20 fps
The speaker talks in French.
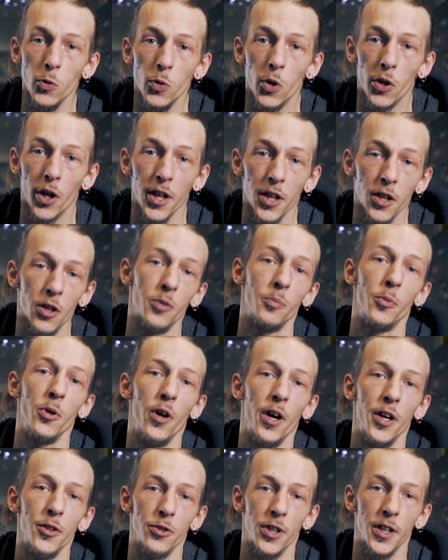ou aux
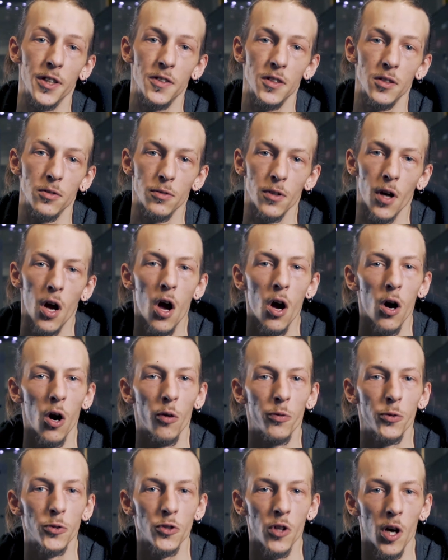rayonnements radioactifs
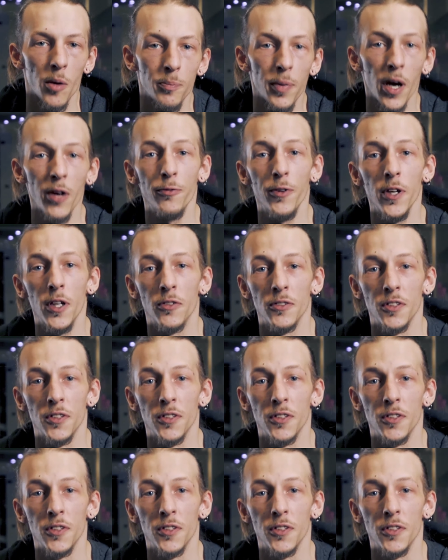en faisant un parfait